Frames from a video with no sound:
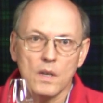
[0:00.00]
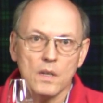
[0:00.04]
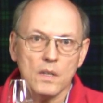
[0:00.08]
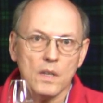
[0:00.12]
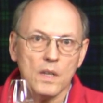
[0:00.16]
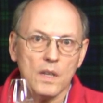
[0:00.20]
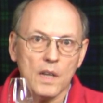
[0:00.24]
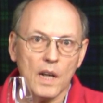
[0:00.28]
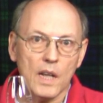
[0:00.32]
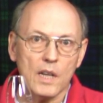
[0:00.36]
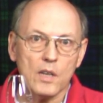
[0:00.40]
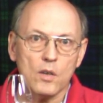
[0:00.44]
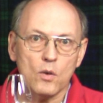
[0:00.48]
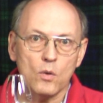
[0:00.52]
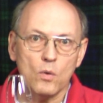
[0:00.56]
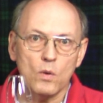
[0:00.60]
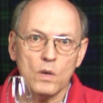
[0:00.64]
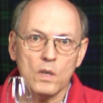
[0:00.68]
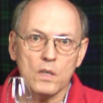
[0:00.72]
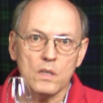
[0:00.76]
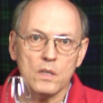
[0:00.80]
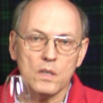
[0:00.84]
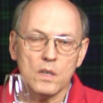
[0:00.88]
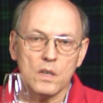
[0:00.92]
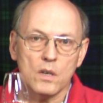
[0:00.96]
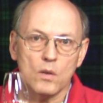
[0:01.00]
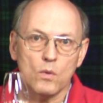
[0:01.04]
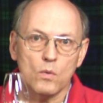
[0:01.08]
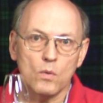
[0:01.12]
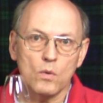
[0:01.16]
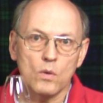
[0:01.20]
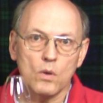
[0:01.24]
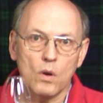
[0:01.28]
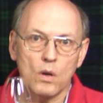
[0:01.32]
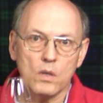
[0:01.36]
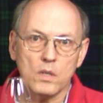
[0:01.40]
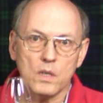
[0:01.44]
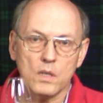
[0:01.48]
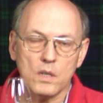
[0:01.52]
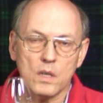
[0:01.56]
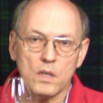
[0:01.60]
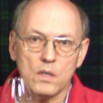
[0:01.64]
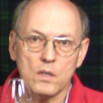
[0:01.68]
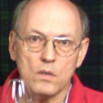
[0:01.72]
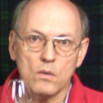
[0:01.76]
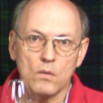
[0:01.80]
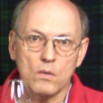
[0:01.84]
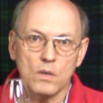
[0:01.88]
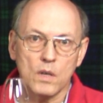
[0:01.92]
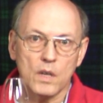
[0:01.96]
Denn Alkohol ist in einer hohen
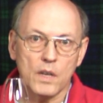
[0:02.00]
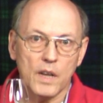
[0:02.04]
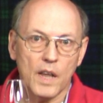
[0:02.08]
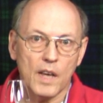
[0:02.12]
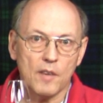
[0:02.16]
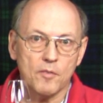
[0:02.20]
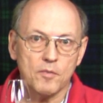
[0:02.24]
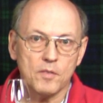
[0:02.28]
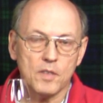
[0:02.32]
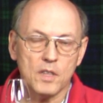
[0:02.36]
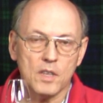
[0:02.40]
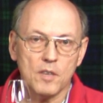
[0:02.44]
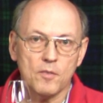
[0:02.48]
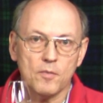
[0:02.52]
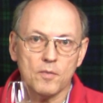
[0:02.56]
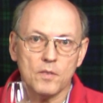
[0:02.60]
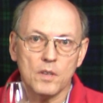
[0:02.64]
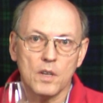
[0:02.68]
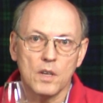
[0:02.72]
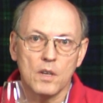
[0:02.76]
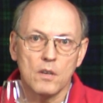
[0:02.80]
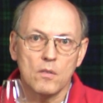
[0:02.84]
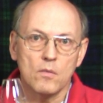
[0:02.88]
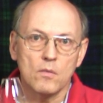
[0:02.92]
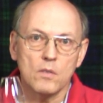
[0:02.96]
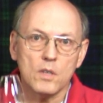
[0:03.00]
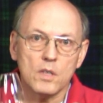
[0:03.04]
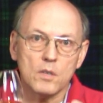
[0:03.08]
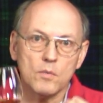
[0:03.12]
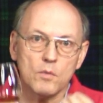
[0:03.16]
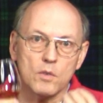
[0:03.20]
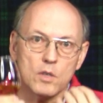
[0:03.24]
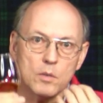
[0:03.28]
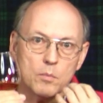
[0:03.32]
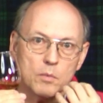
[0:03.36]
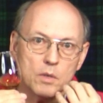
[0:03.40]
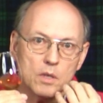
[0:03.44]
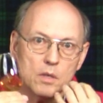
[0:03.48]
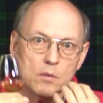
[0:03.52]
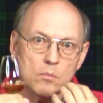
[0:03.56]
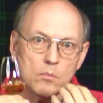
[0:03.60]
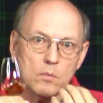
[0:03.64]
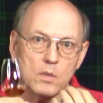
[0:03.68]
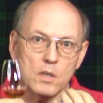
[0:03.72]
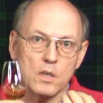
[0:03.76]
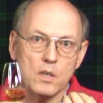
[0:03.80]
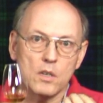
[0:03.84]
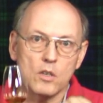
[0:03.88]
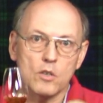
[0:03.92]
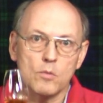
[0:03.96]
Konzentration ein Nervengift und es würde
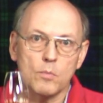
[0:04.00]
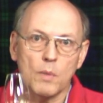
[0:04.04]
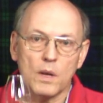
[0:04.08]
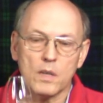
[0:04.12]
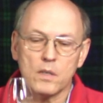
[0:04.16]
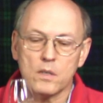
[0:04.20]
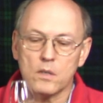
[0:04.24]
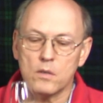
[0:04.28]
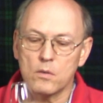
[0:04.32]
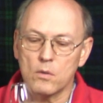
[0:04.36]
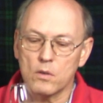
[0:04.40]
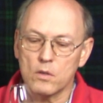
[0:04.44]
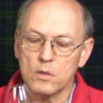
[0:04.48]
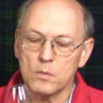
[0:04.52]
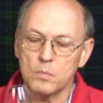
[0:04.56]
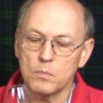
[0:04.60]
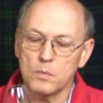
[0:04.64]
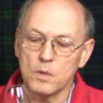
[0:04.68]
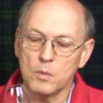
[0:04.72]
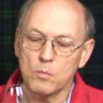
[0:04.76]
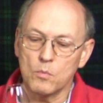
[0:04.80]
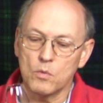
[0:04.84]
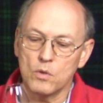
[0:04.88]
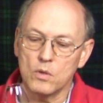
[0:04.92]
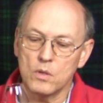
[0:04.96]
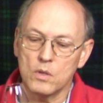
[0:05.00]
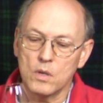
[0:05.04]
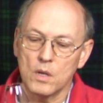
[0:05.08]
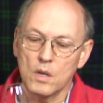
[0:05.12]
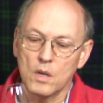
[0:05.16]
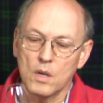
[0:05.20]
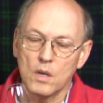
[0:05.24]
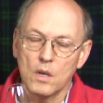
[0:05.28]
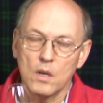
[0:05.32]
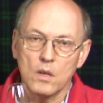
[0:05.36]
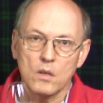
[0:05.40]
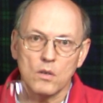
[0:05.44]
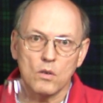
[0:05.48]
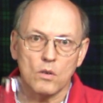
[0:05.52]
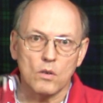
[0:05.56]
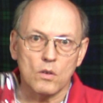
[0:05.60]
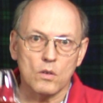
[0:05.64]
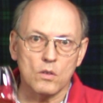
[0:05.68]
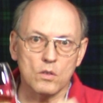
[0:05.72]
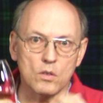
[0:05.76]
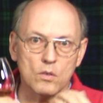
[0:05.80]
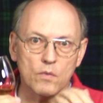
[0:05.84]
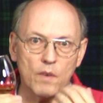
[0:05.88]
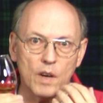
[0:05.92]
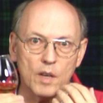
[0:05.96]
mir die Geschmacksknospen im Mund doch
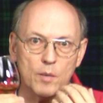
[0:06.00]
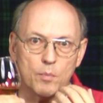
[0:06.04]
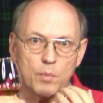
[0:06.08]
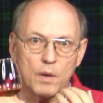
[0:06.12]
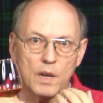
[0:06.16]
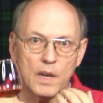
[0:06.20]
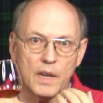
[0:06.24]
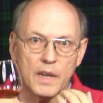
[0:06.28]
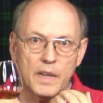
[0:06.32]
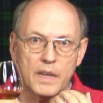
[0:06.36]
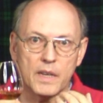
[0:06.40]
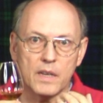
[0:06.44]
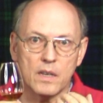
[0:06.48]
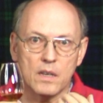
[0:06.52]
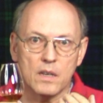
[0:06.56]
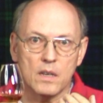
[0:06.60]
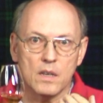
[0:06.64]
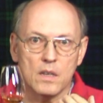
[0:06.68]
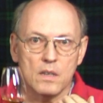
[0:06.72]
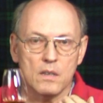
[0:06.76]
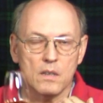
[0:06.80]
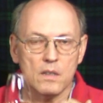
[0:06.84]
so weit belegen,